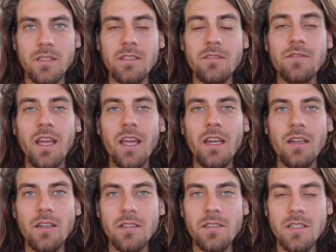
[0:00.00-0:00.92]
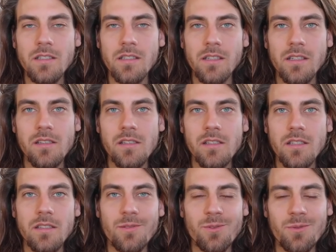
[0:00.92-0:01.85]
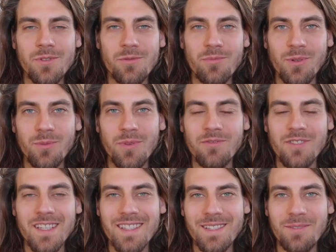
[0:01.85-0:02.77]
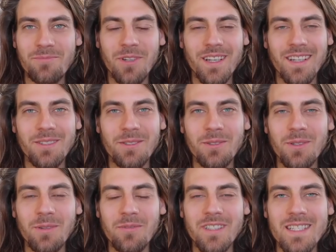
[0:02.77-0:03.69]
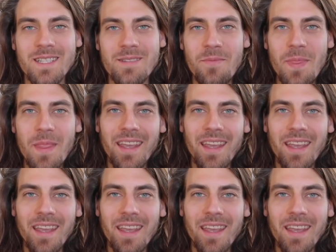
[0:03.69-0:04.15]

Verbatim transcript: dann verändert sich dein Gesicht, zum Beispiel auch beim Fasten, ich bin gerade auch noch am Fasten,